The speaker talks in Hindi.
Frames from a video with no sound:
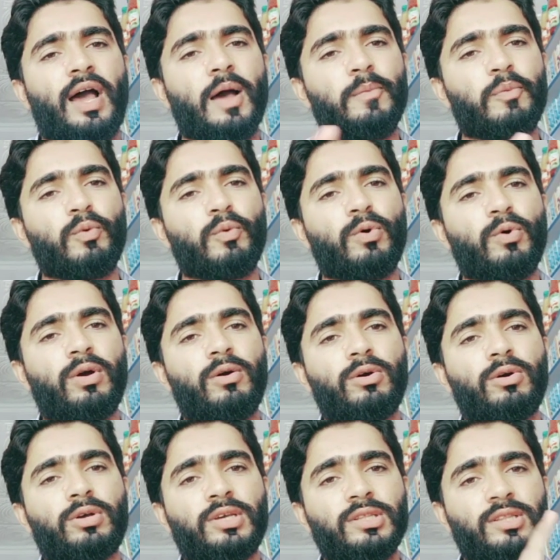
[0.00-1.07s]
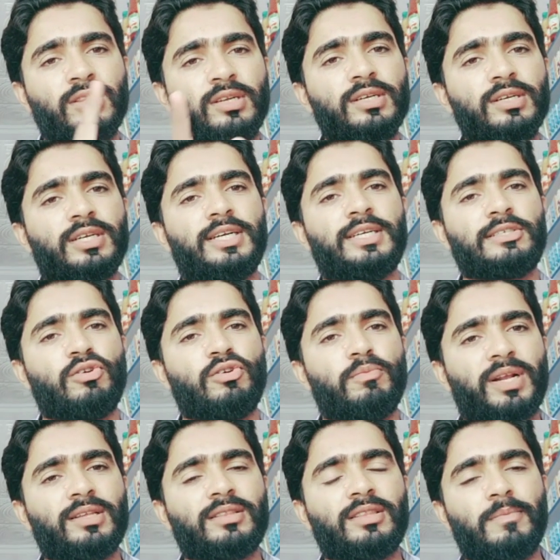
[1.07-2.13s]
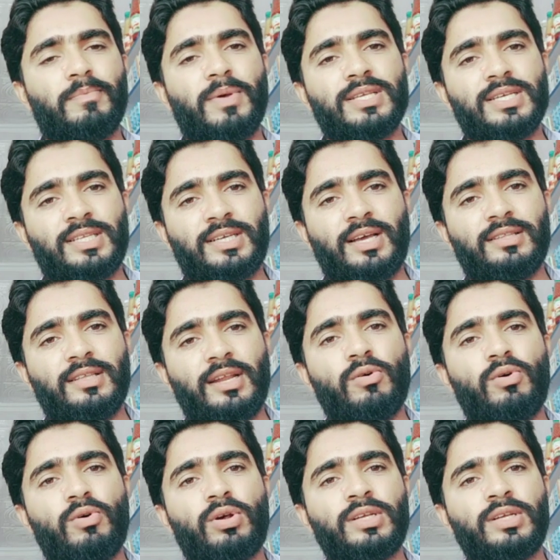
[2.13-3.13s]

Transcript: आपको कितने ट्रेड्स के ऊपर कितने पैसे दिखाई दे रहे हैं